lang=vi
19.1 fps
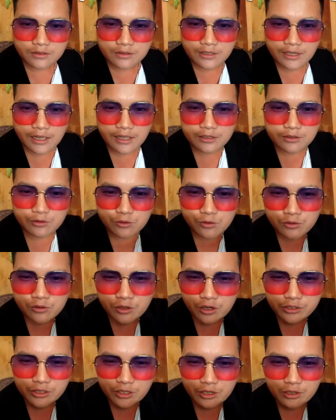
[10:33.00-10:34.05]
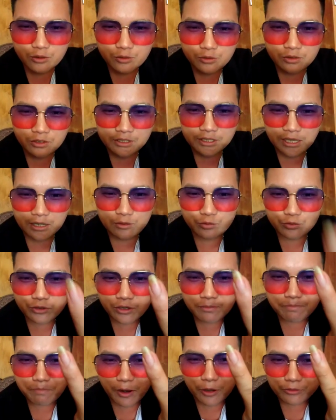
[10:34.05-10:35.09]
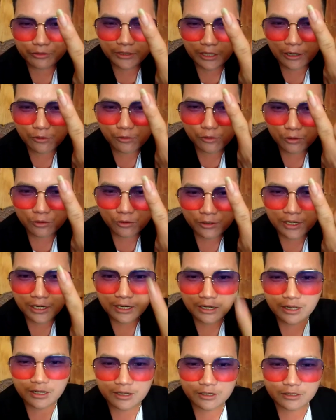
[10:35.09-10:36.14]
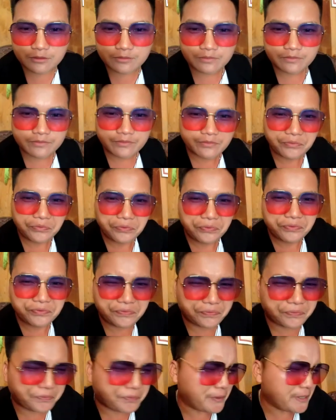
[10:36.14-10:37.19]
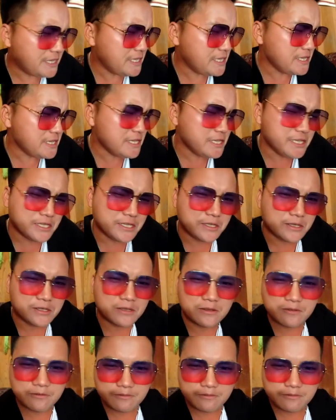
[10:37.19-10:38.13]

cha cú nó cho lù nó cha cú yếm bao tàu luôn này lơ, thi